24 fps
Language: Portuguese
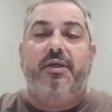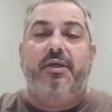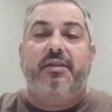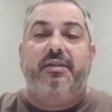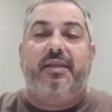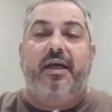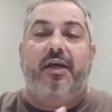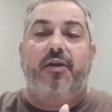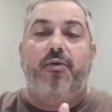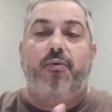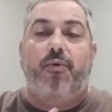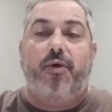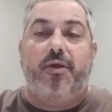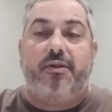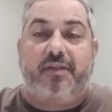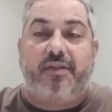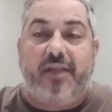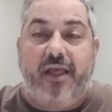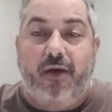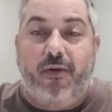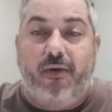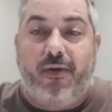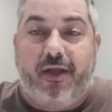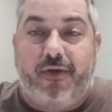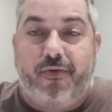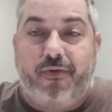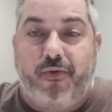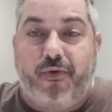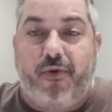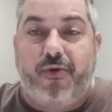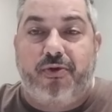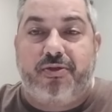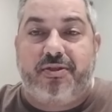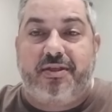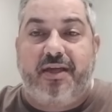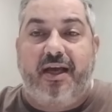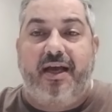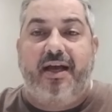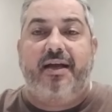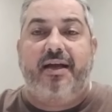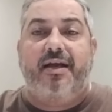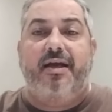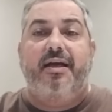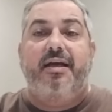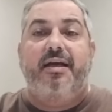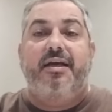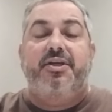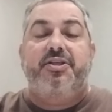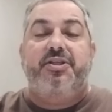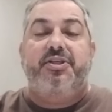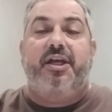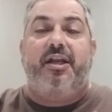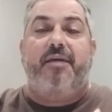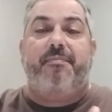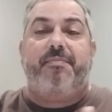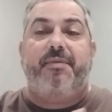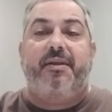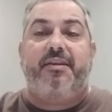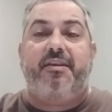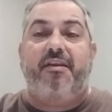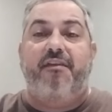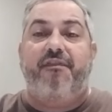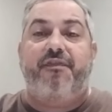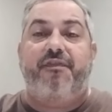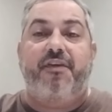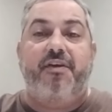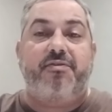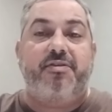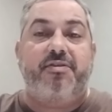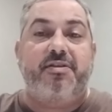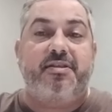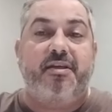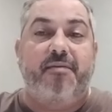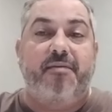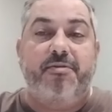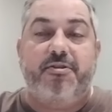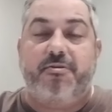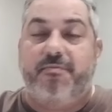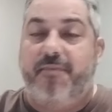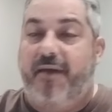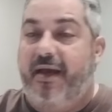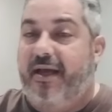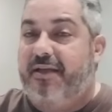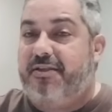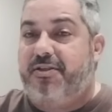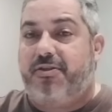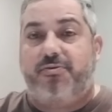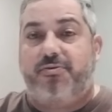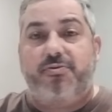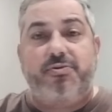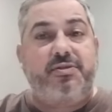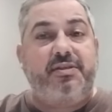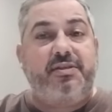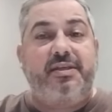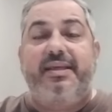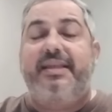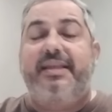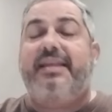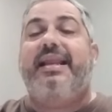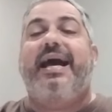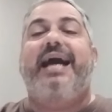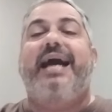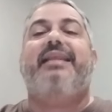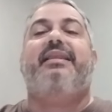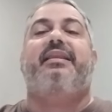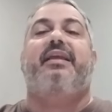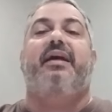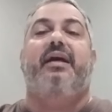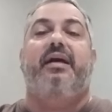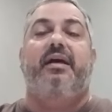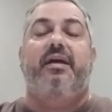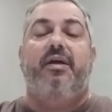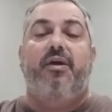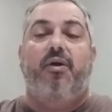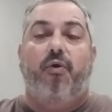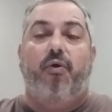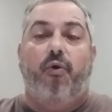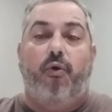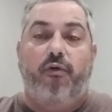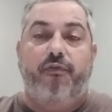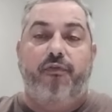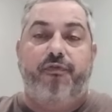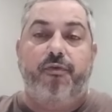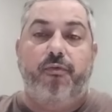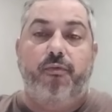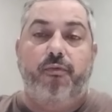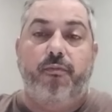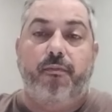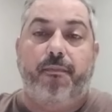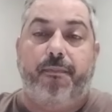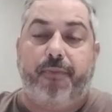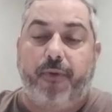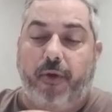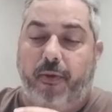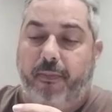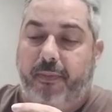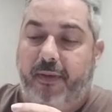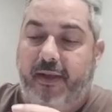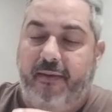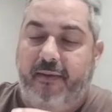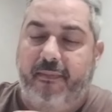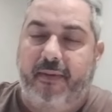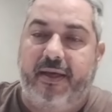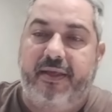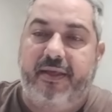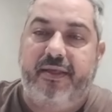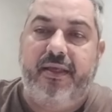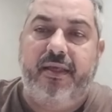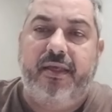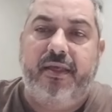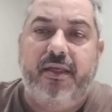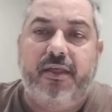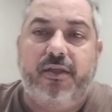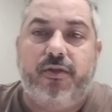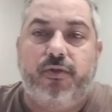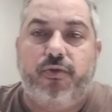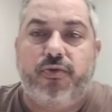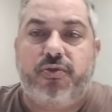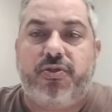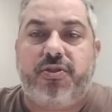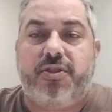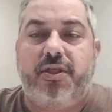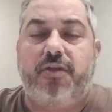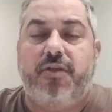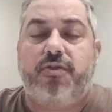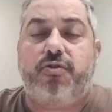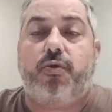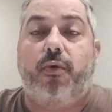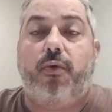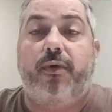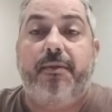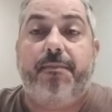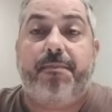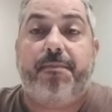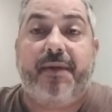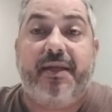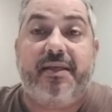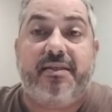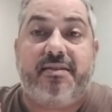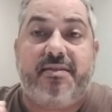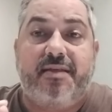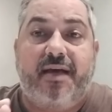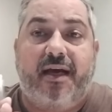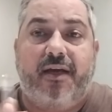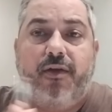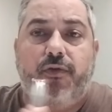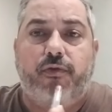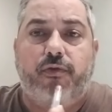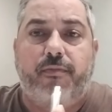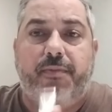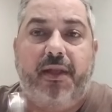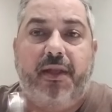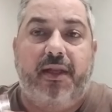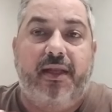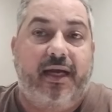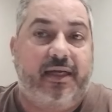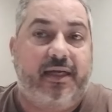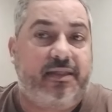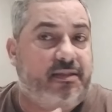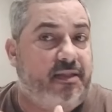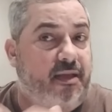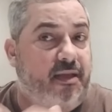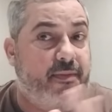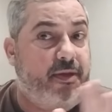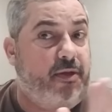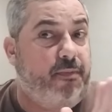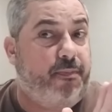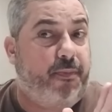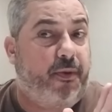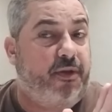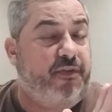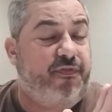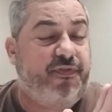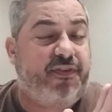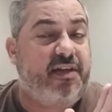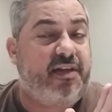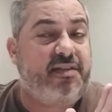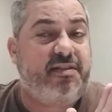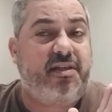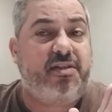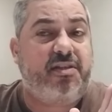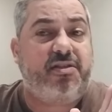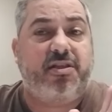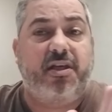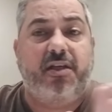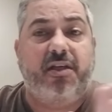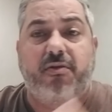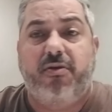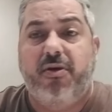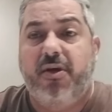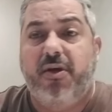está no hotel lá no Gonzaga, já era para ter feito exames médicos e nada houve um problema aí do Santos com o empresário do Biliar, você também pode ficar se achando